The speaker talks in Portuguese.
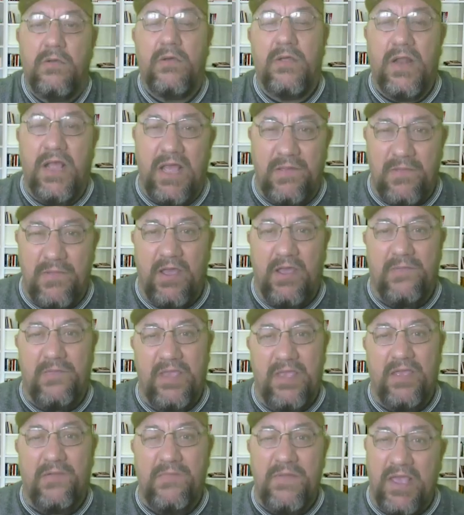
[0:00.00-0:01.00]
Olá, meu
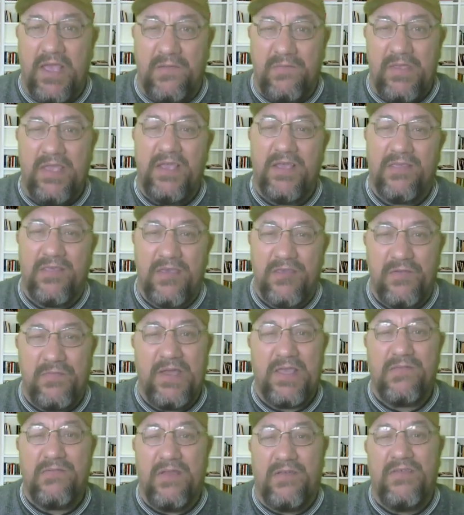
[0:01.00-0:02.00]
amigo, minha amiga,
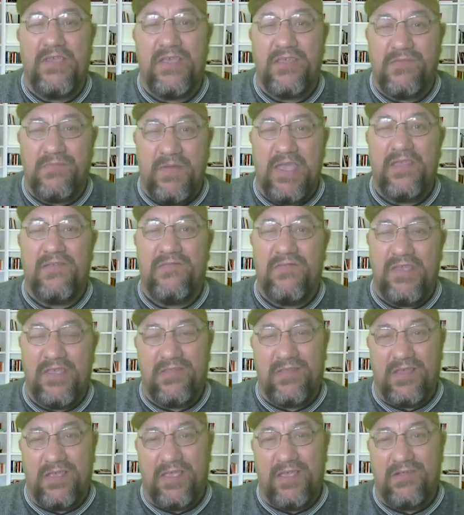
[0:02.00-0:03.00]
sejam mais uma vez
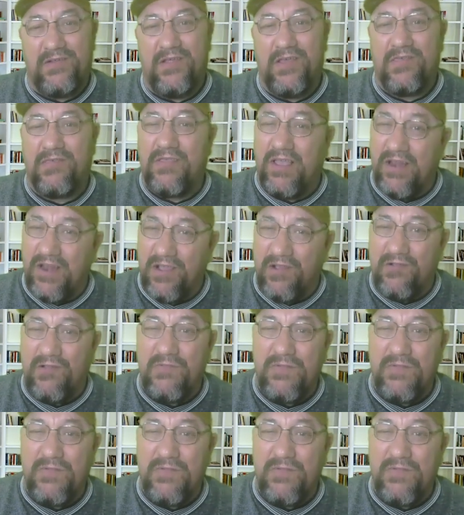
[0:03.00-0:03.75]
bem-vindos aqui ao nosso canal.